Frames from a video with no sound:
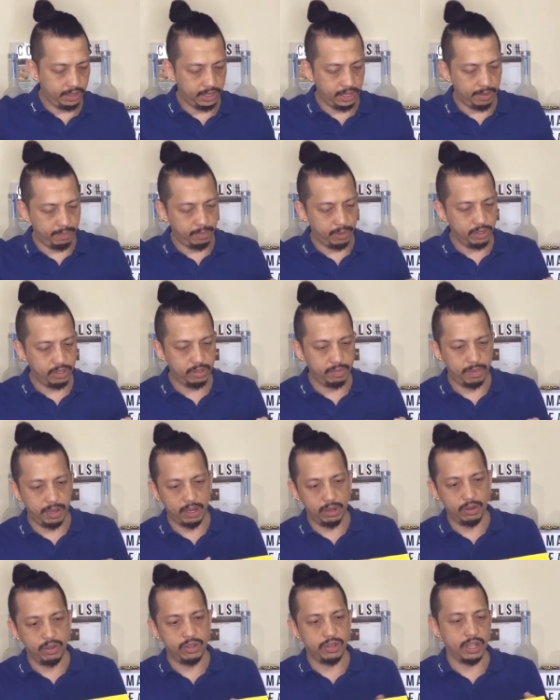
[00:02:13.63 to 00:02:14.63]
Tapos,
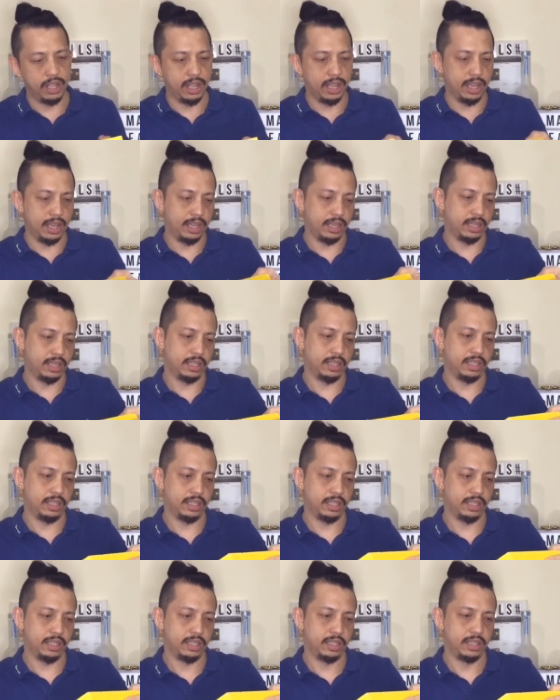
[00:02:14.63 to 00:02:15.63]
meron siyang
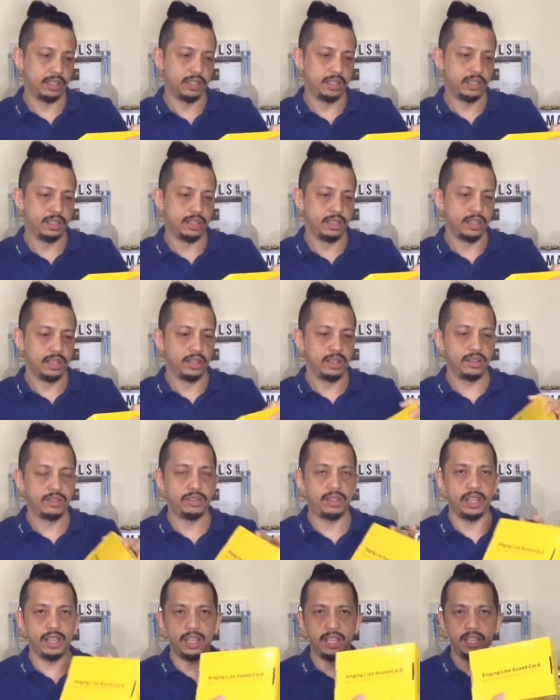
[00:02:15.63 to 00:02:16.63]

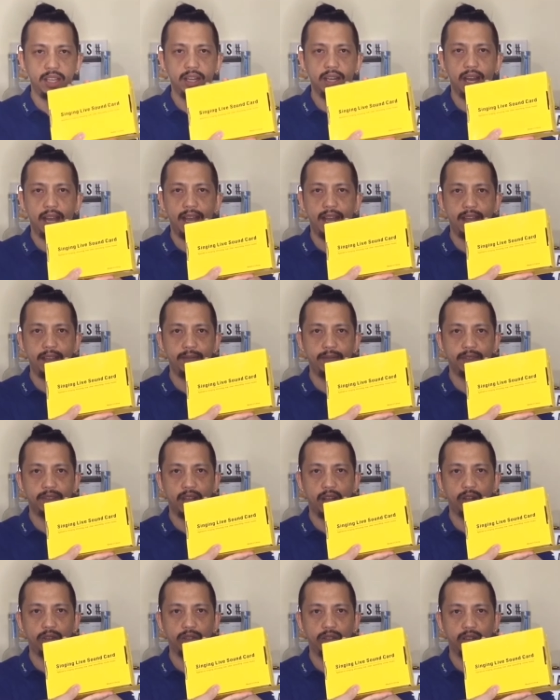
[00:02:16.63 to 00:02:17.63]
singing live
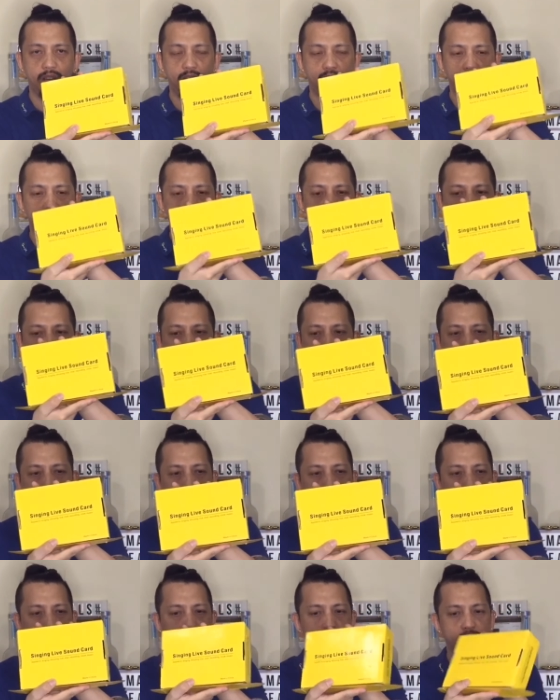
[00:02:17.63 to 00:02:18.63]
sound card. Ito
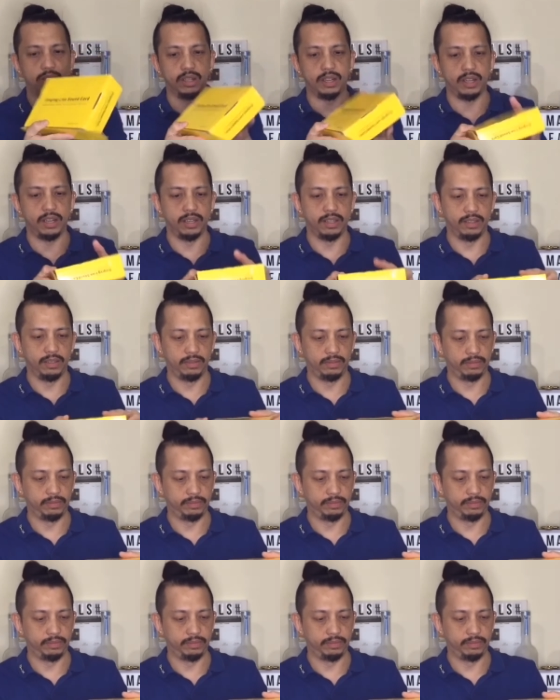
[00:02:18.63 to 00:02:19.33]
yung sound card.